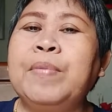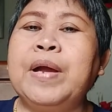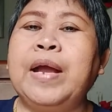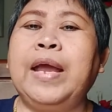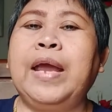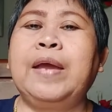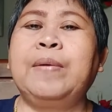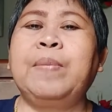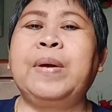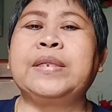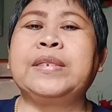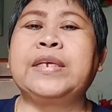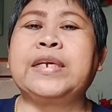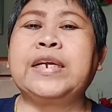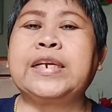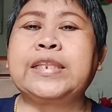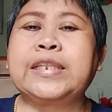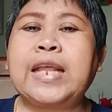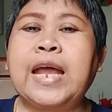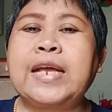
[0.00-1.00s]
menghemat
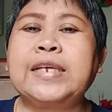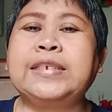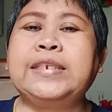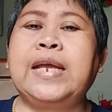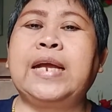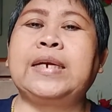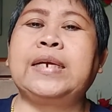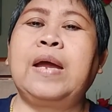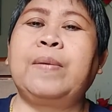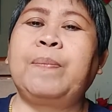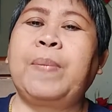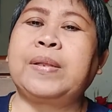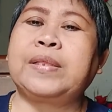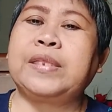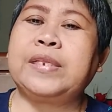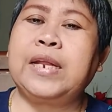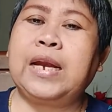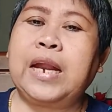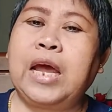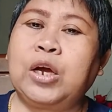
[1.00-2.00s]
kertas yang
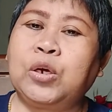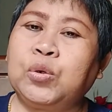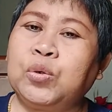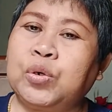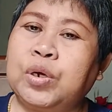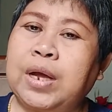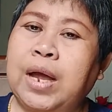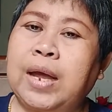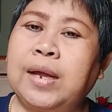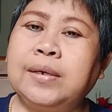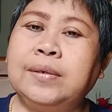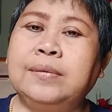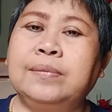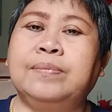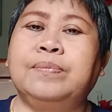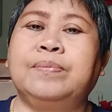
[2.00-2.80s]
dapat dilakukan